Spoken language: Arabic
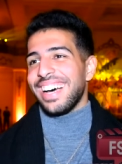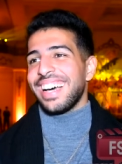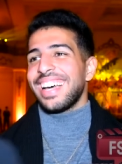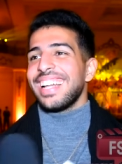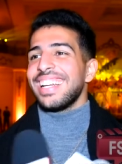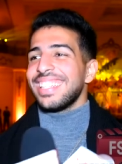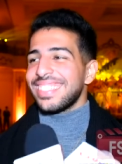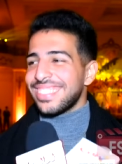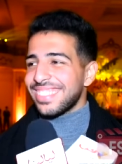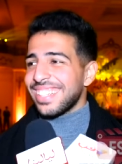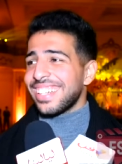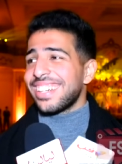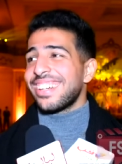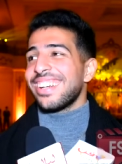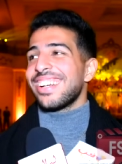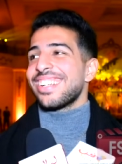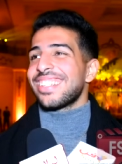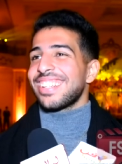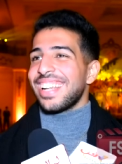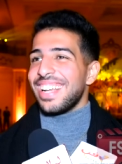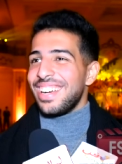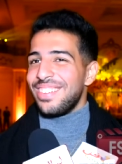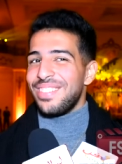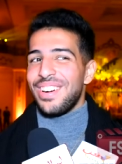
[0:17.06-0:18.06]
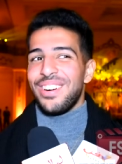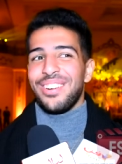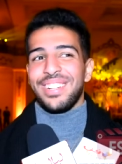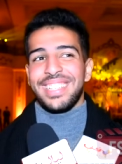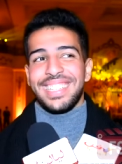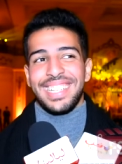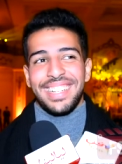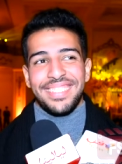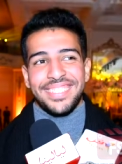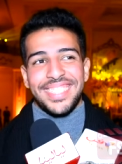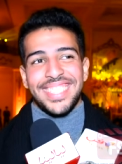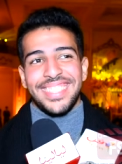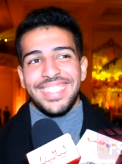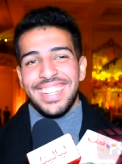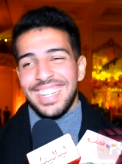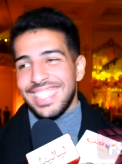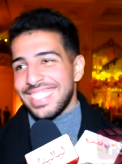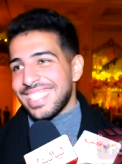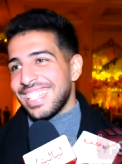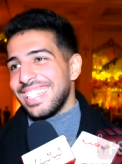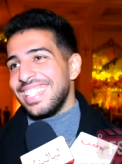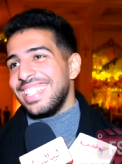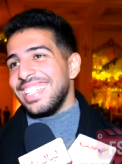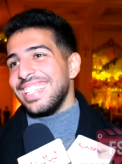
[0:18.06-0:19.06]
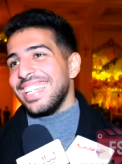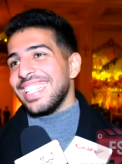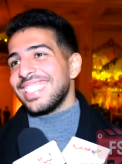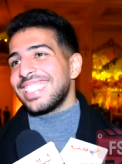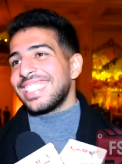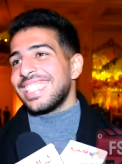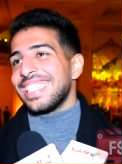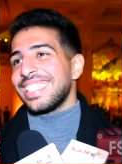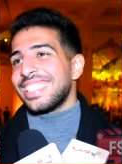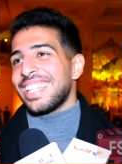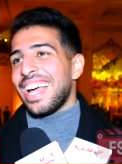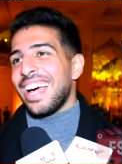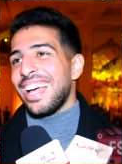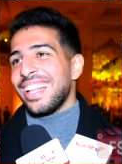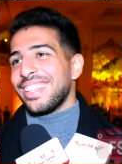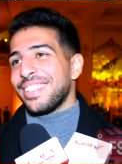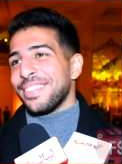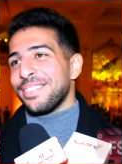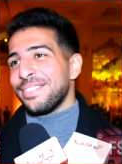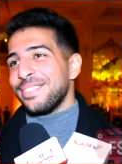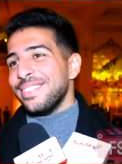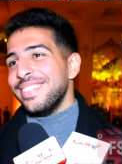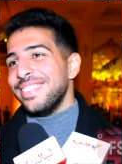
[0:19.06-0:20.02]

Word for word: خلاص بقى كل شويه اموت نفسي عشان الناس تتعاطف